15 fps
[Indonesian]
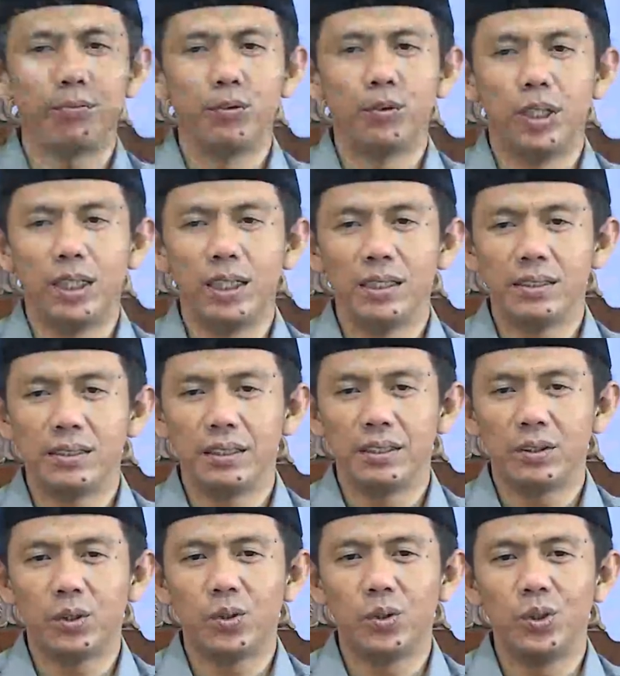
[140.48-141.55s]

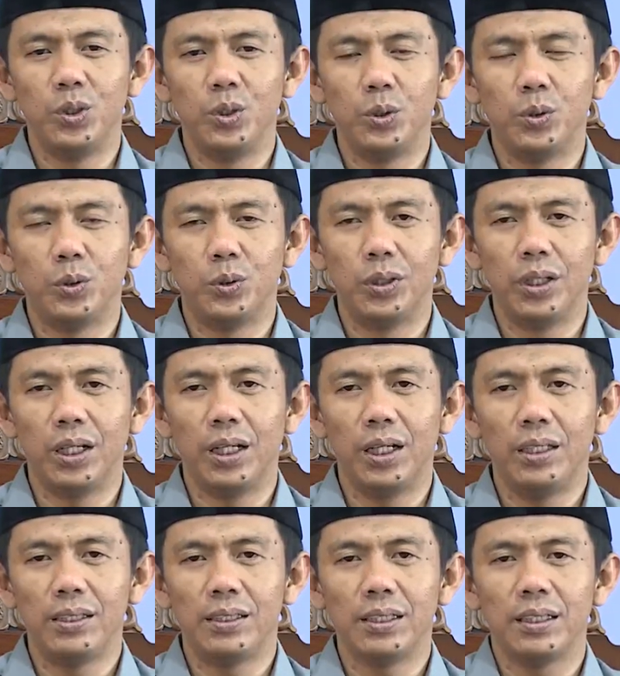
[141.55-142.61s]
fu'ada kullu
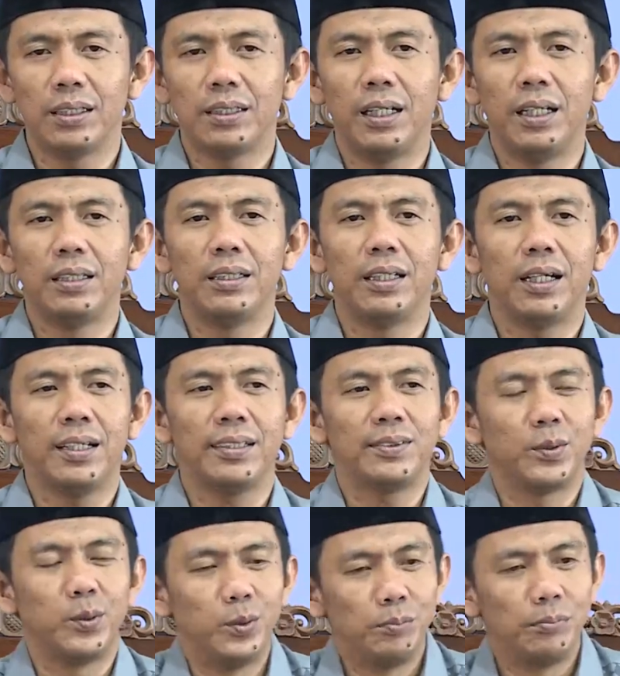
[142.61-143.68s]
ulaika kana
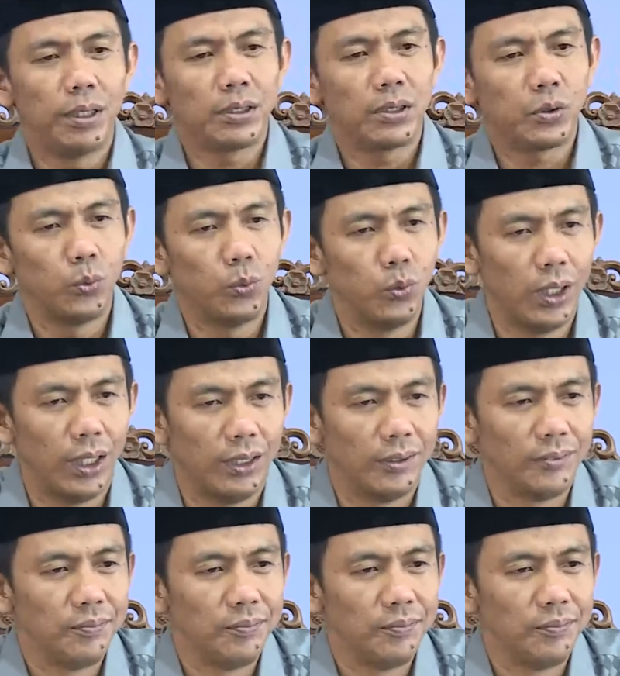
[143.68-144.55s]
anhu mas'ulah.